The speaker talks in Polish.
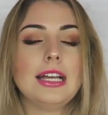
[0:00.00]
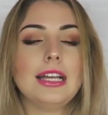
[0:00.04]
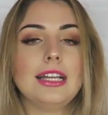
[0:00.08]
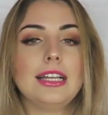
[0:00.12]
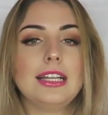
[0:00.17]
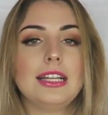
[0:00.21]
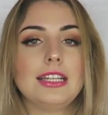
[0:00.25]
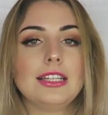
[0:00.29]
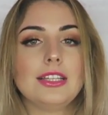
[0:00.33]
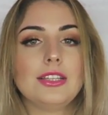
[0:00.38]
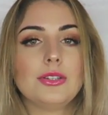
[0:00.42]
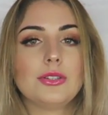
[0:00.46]

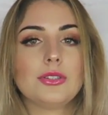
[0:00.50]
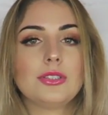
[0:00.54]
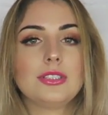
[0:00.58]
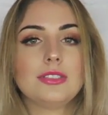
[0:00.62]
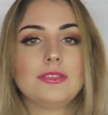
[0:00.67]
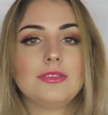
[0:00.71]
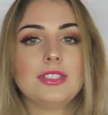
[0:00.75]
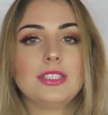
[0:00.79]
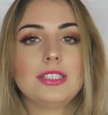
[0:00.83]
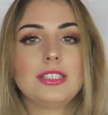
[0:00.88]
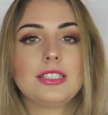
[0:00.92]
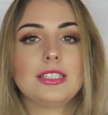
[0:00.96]
E, I
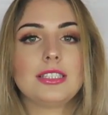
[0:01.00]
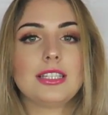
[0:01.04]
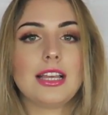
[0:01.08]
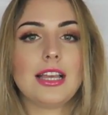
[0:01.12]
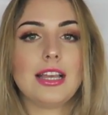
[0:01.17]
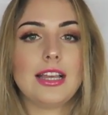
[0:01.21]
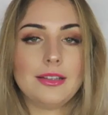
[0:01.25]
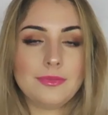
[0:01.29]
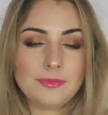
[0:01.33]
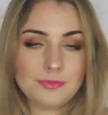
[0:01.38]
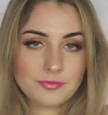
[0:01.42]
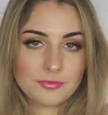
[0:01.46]

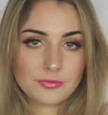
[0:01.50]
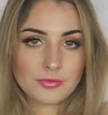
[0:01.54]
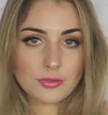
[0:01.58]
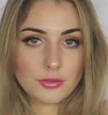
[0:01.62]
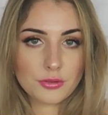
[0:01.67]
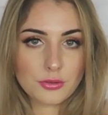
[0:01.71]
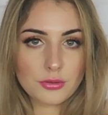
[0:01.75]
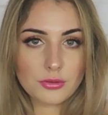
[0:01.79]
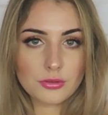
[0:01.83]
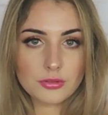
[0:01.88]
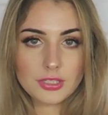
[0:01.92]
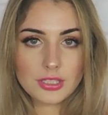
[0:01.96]
oczywiście
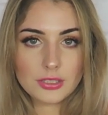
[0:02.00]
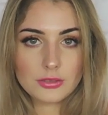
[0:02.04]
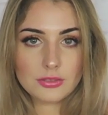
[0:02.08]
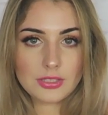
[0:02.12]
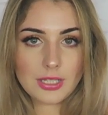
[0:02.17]
chudy,